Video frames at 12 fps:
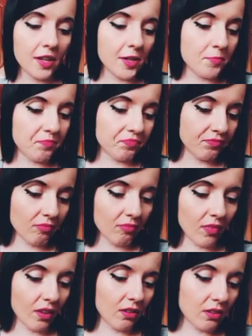
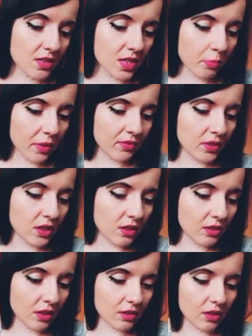Mm, I
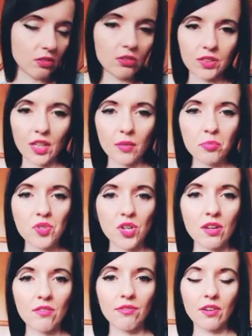zapewne do tego ta
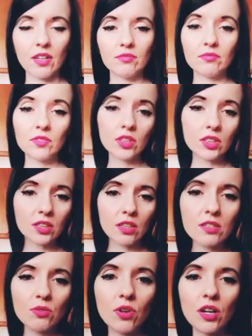przerwa. No i
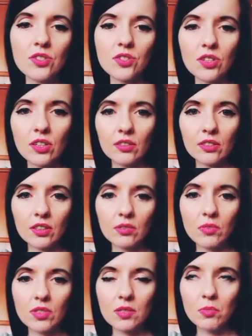tyle, słuchajcie, na
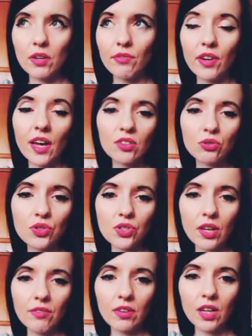temat Smurfa. Jak ktoś
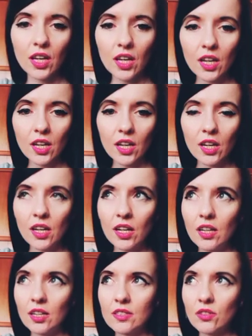nie wie,
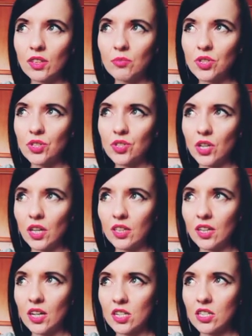e, co tam się dzieje,
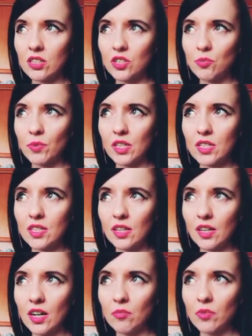nie każdy też ma
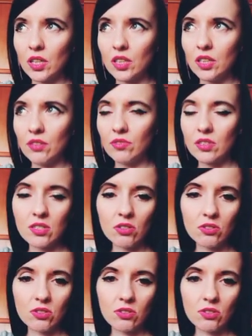Instagrama i nie wie,
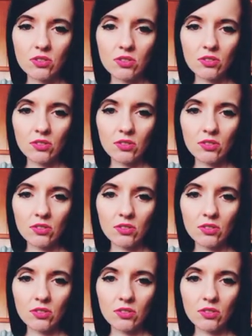co, co, co